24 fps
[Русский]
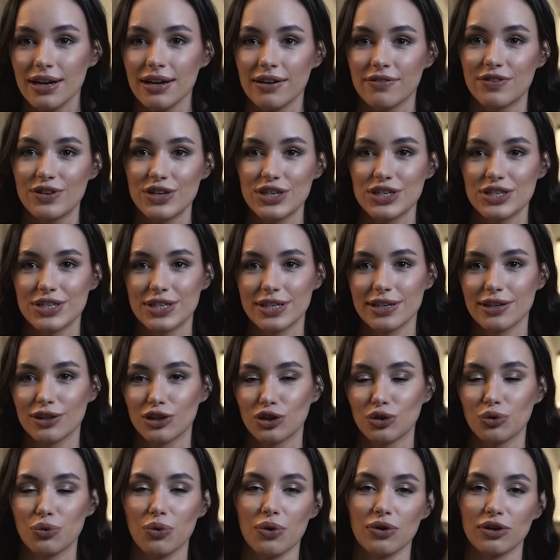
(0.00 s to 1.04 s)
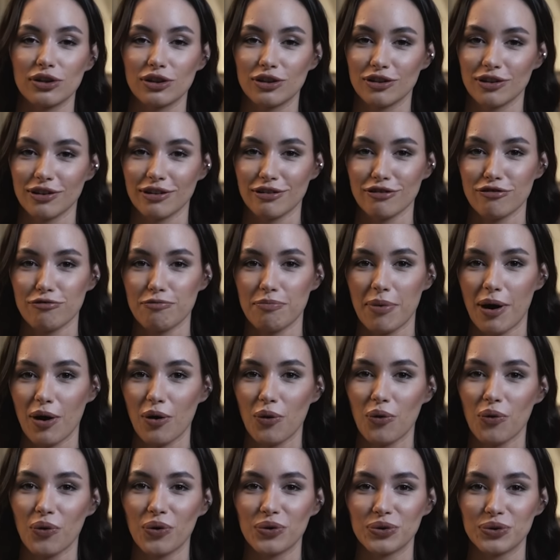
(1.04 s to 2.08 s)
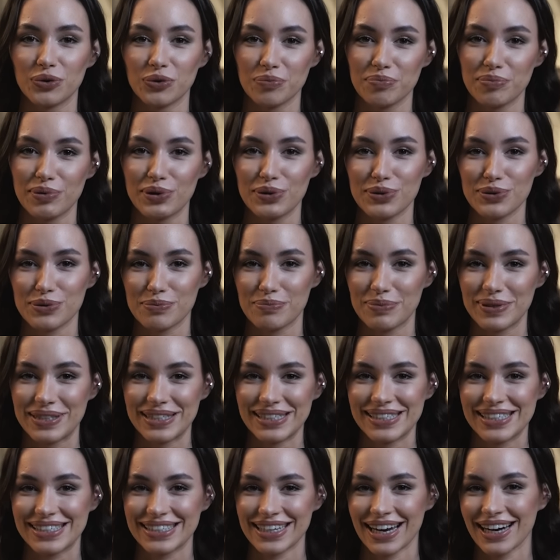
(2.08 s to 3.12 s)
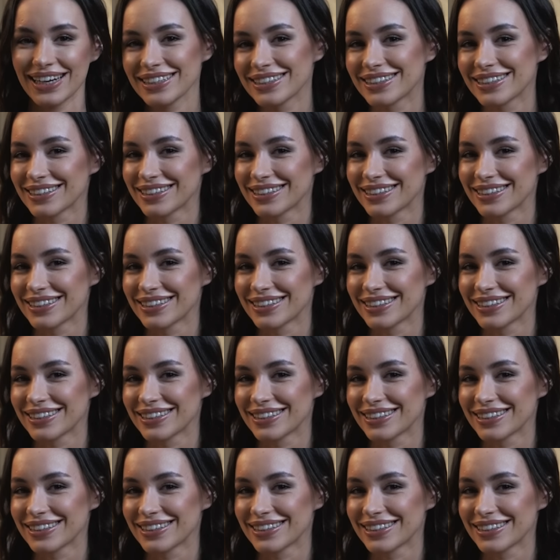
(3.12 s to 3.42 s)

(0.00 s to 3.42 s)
вести торт э, в погоду плюс 50,